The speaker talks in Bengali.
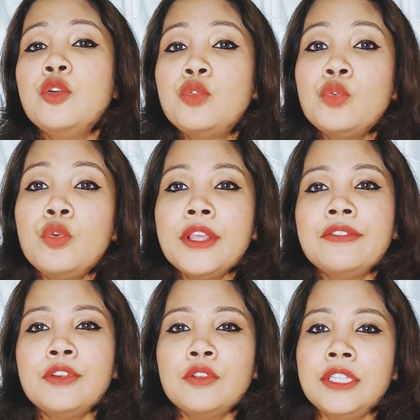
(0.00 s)
ট্রু
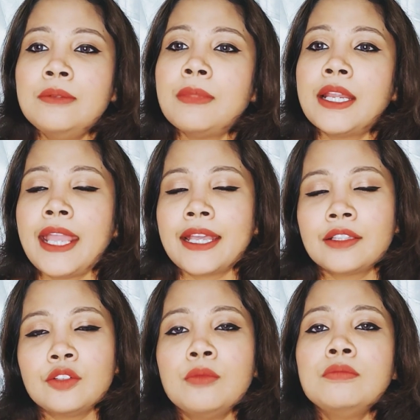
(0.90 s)
রিভিউ দিই মানে
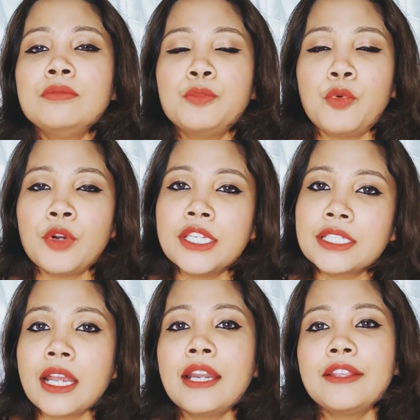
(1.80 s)
একদম
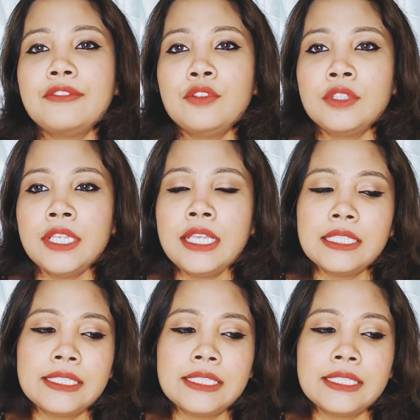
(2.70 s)
পরিষ্কার রিভিউ দিই